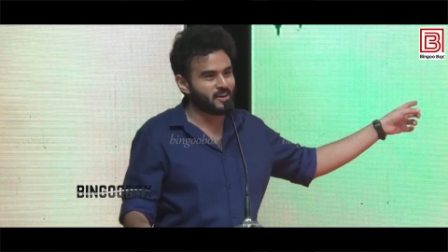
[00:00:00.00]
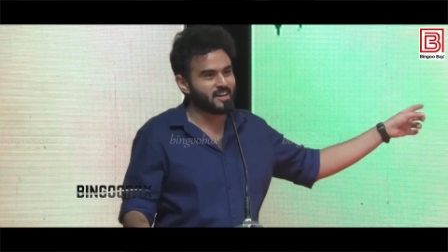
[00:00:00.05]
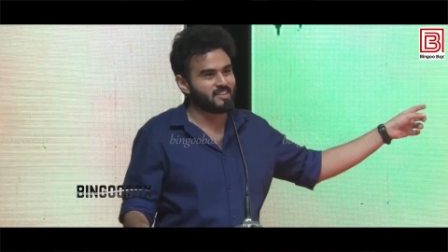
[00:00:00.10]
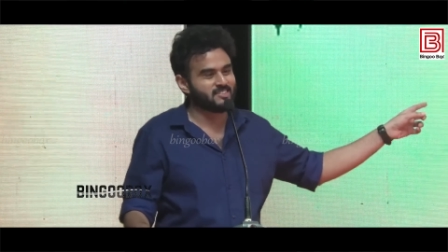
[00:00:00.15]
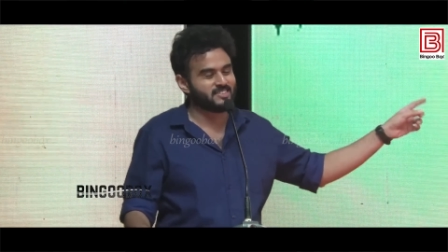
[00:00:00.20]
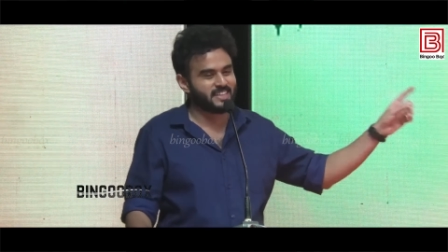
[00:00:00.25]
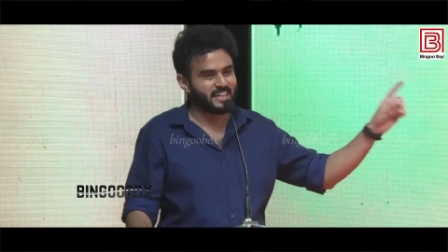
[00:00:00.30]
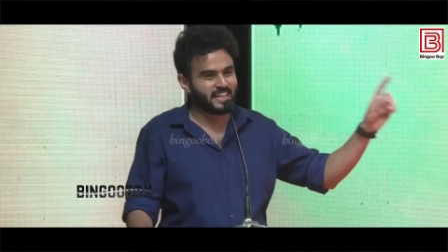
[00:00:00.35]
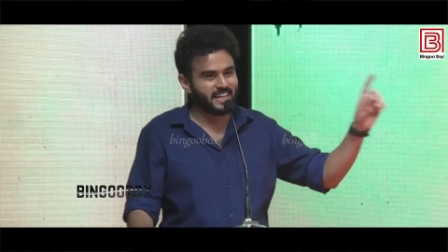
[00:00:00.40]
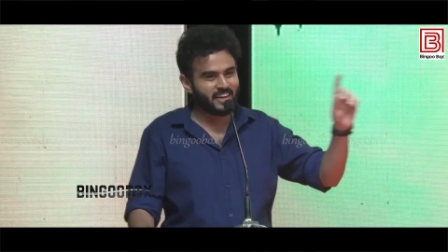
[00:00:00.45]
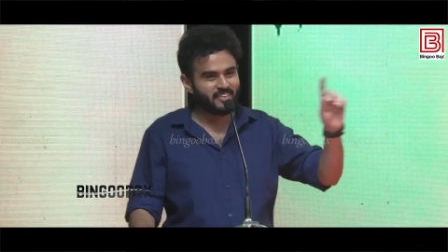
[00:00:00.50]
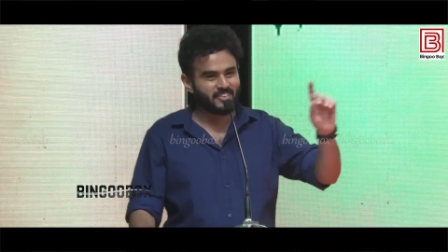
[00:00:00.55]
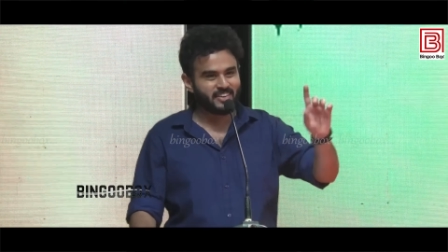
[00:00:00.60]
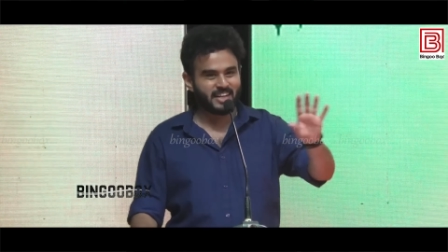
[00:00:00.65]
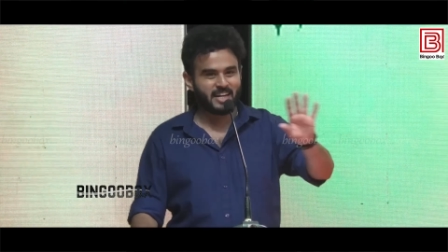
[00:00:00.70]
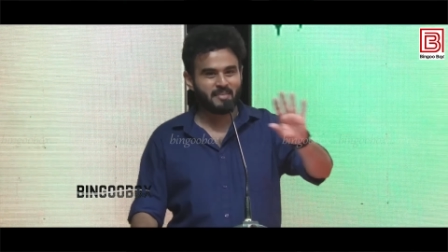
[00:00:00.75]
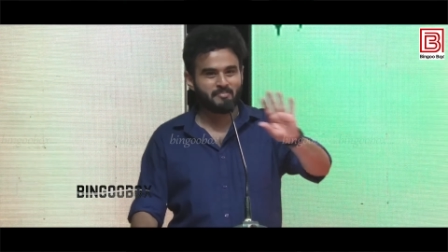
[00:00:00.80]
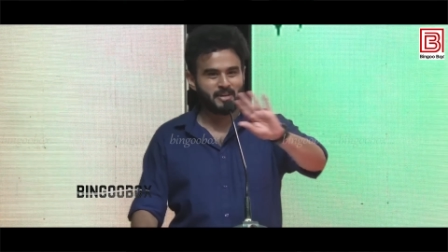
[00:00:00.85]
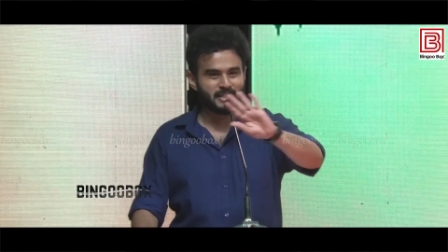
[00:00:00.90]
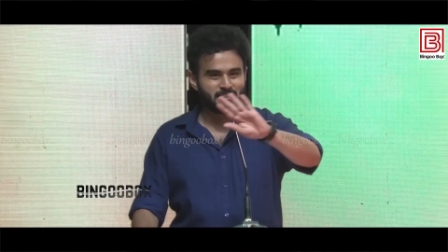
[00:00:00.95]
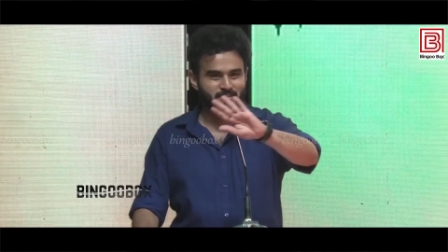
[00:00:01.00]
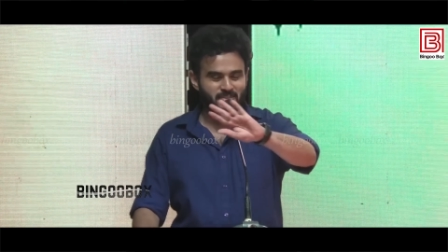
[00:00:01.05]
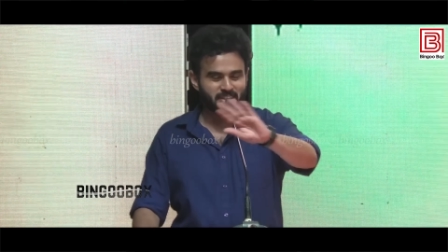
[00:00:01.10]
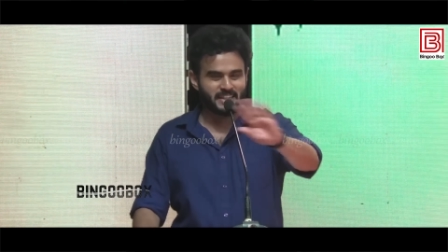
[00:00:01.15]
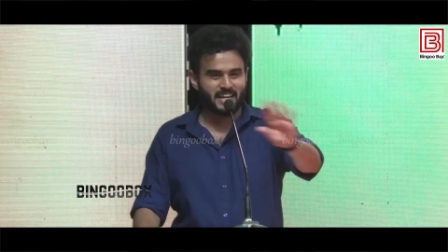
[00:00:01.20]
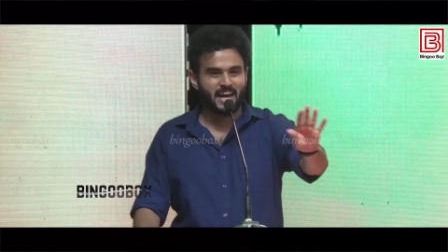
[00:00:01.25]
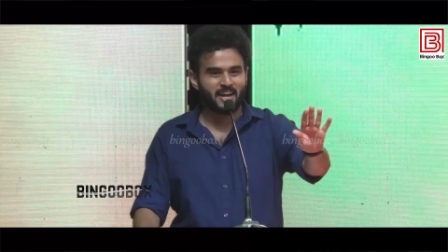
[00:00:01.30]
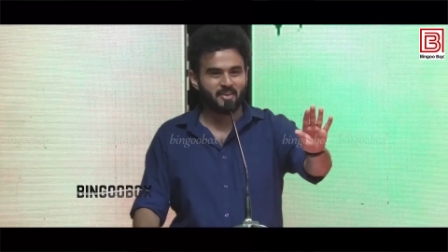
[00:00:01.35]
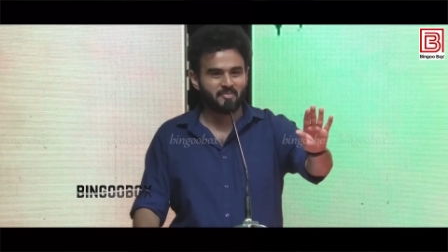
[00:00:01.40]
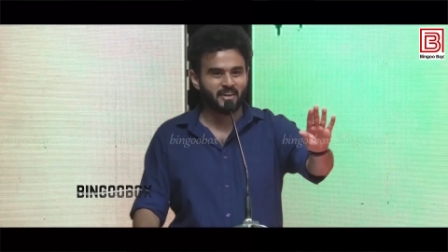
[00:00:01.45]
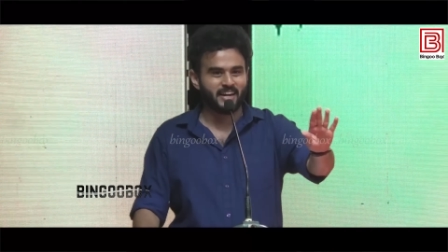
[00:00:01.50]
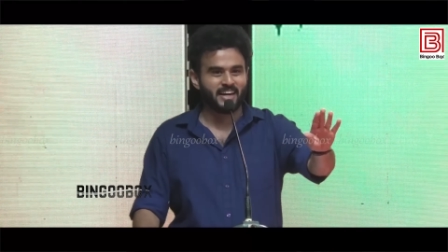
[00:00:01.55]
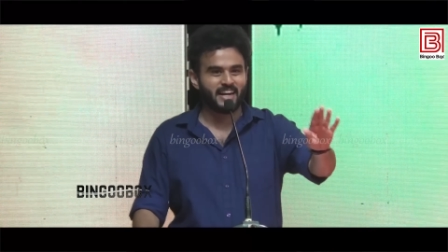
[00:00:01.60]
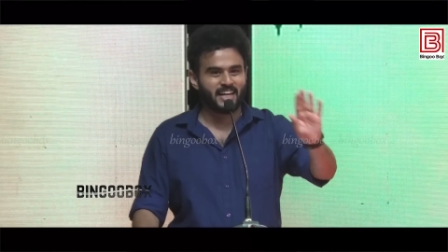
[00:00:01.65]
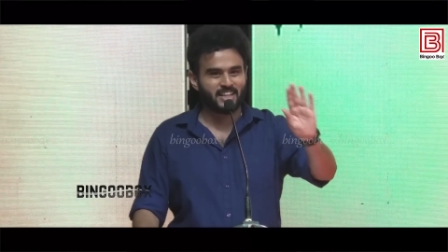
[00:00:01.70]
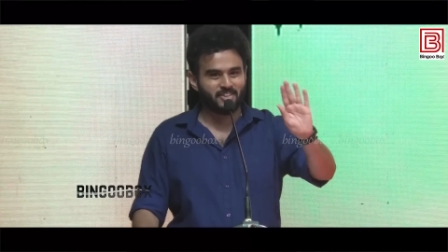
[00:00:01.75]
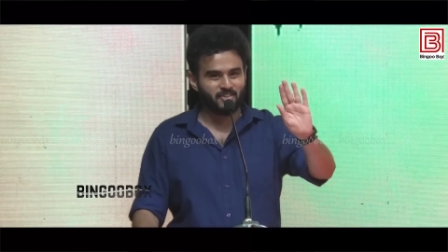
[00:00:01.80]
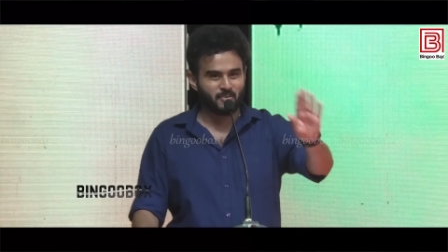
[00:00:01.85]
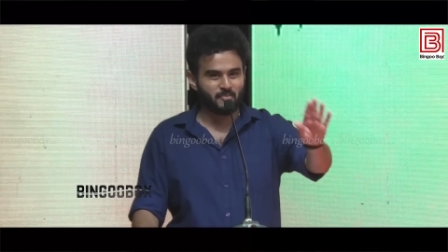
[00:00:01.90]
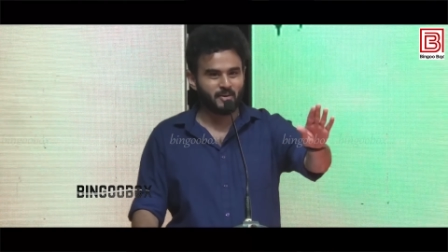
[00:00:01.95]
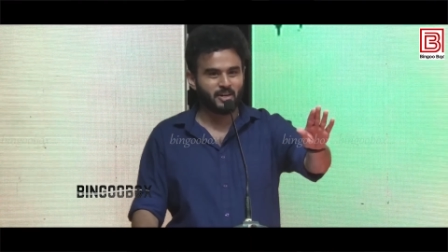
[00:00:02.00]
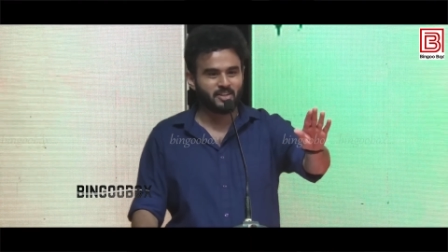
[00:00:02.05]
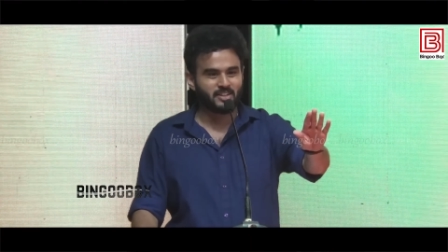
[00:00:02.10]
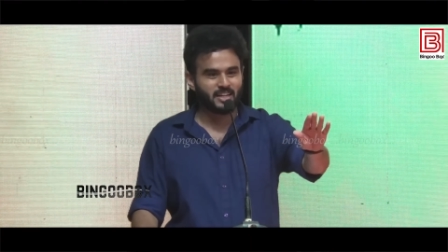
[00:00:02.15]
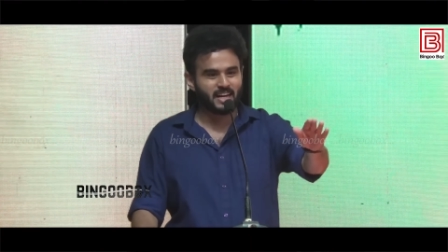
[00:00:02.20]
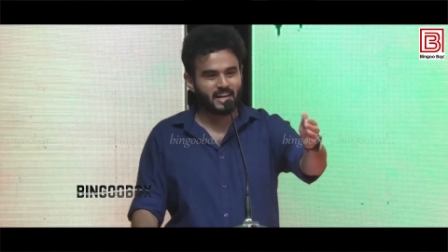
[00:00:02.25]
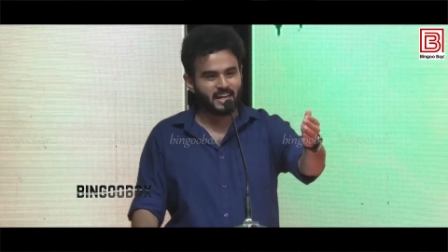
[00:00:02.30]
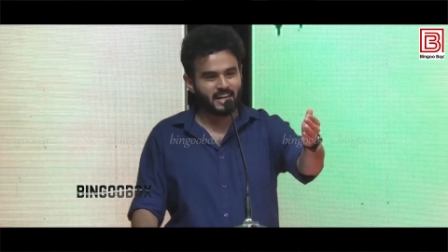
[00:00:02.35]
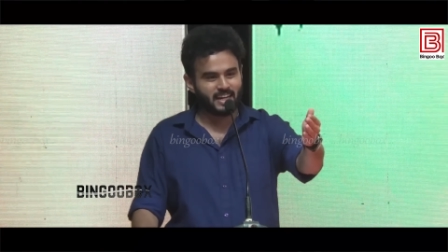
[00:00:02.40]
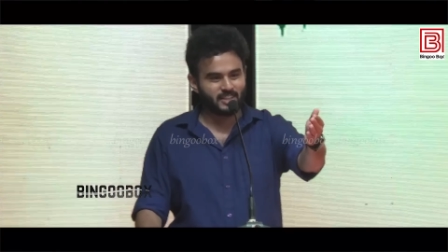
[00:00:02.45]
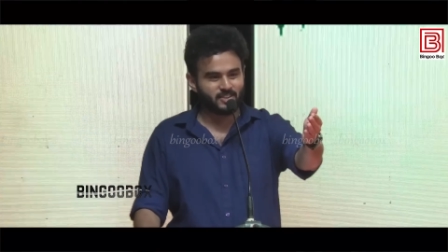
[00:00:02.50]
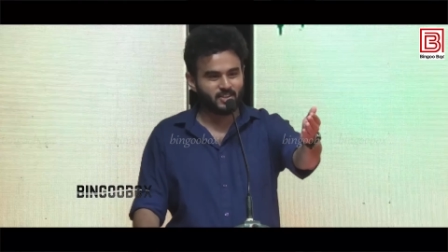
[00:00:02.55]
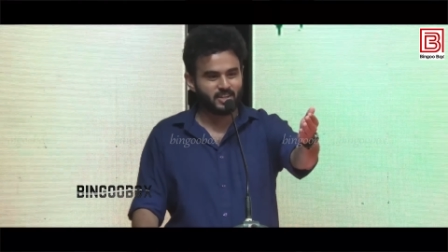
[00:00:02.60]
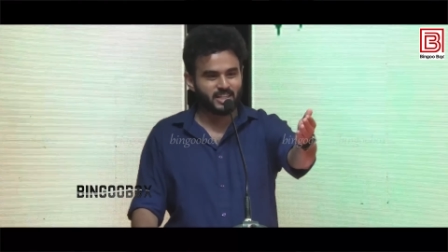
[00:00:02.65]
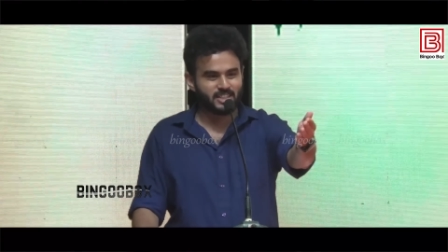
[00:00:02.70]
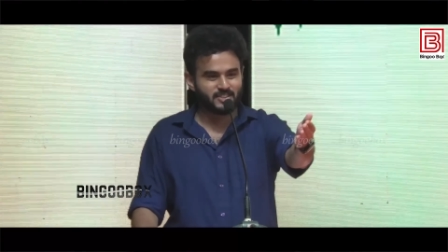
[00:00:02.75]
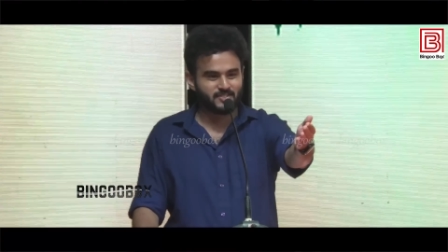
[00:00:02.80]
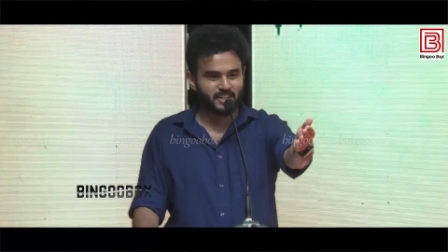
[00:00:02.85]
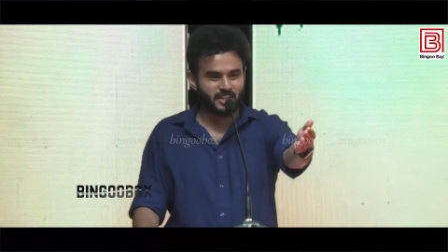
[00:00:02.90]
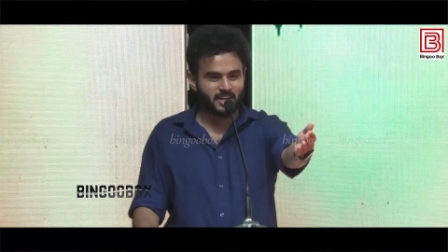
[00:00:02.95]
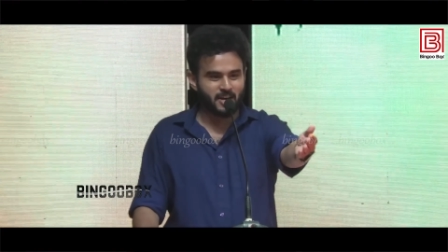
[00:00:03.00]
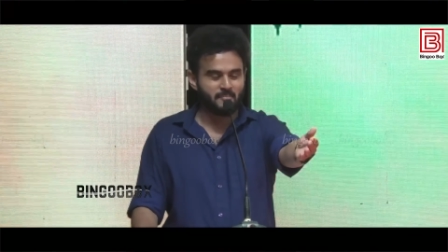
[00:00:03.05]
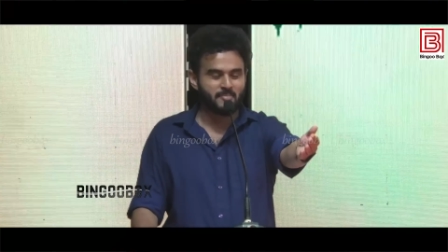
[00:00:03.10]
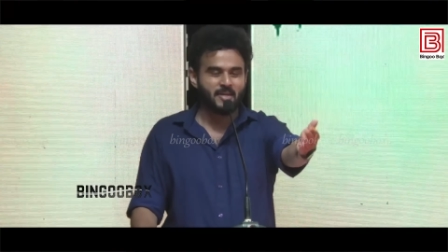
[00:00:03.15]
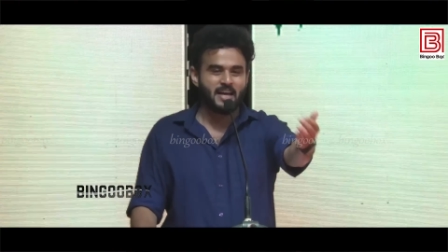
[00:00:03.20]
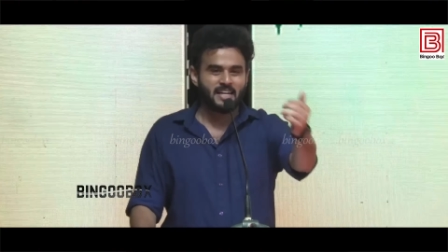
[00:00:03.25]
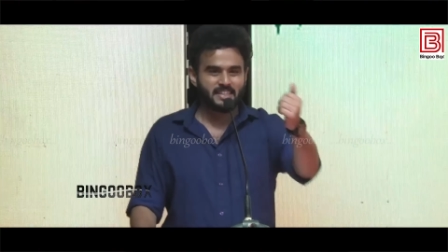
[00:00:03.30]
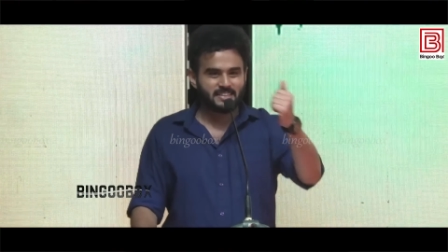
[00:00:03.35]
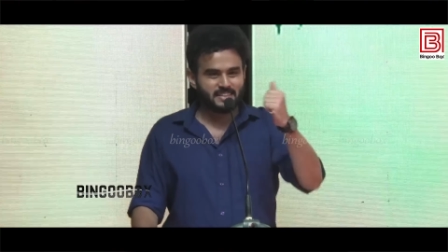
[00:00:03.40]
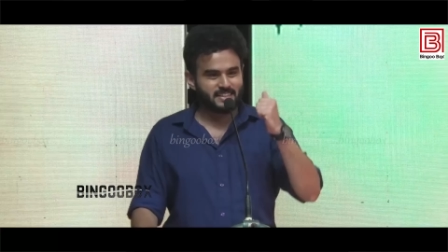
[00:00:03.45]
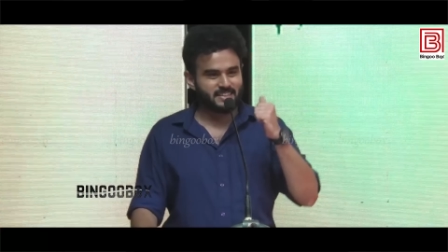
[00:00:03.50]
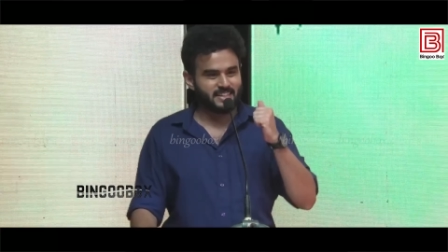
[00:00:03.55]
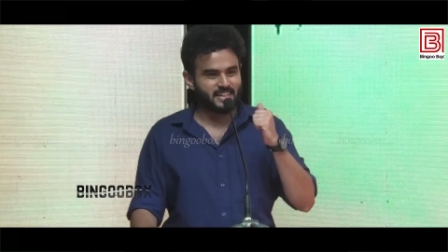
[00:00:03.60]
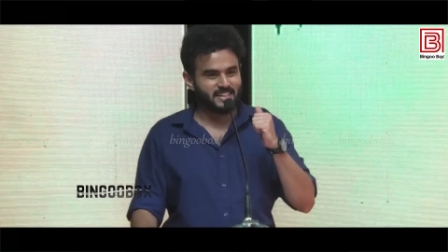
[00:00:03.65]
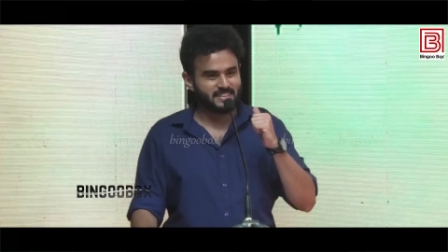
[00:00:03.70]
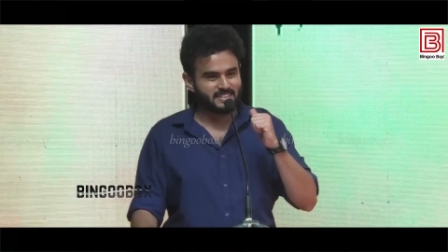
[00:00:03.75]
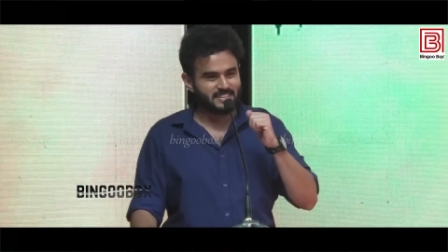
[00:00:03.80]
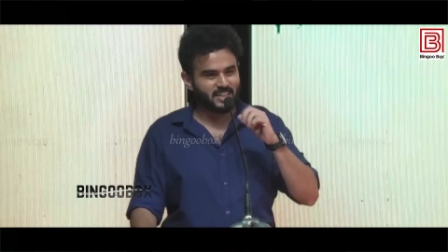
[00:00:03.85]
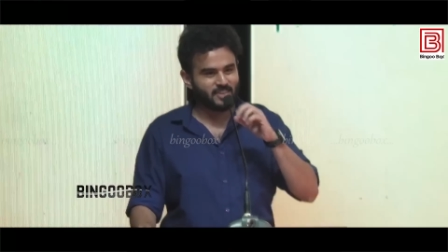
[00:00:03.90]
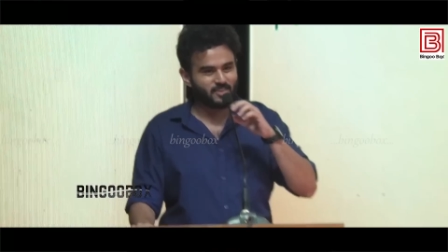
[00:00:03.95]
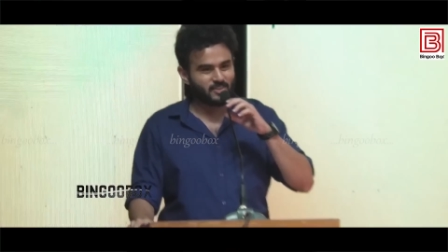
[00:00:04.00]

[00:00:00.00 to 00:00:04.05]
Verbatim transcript: பண்ணோன்னாலும் சரி அவருக்கு ரீப்ளேஸ்மெண்ட் யாருமே கிடையாது அவர் மட்டும் தான் நல்ல கெத்தர் லெட்ஸ் வெல்கம் சத்யராஜ்